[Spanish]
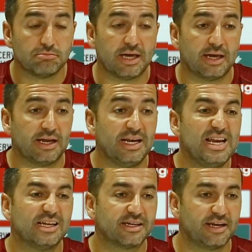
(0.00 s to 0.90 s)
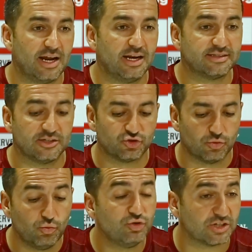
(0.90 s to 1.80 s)
eh, en líneas generales, ha hecho
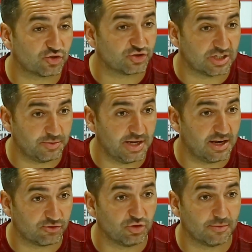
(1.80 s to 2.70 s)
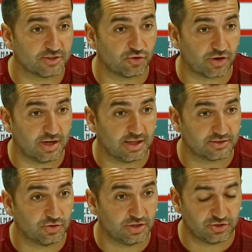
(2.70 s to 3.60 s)
muchas cosas bien en las últimas
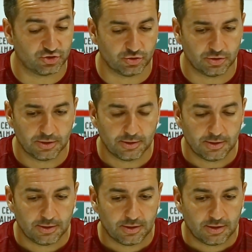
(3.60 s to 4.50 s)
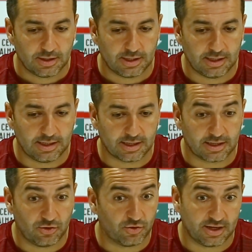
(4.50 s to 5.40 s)
jornadas. ¿no? De hecho,
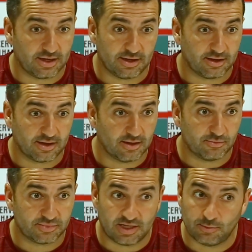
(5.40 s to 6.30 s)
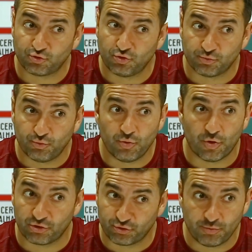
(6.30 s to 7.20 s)
creo que, tenemos unos muy
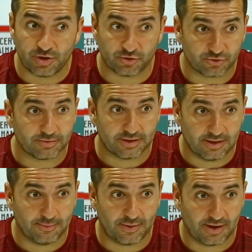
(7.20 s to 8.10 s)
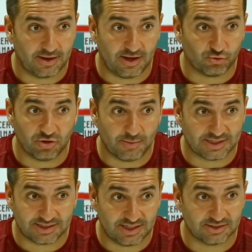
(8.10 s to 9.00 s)
buenos números. para las
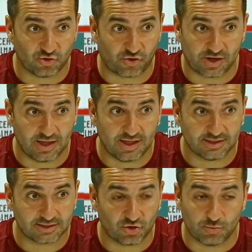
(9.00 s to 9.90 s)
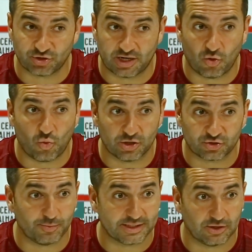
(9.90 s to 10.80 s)
últimas seis jornadas creo que hemos ganado
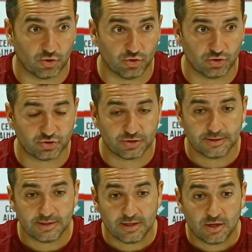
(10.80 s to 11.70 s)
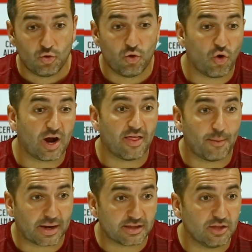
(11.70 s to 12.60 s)
cuatro, empatado dos. Luego
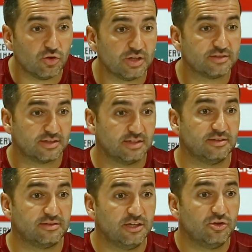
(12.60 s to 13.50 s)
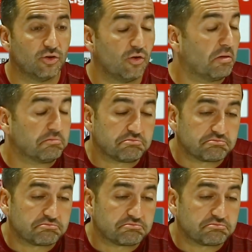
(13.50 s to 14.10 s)
cada partido es, distinto.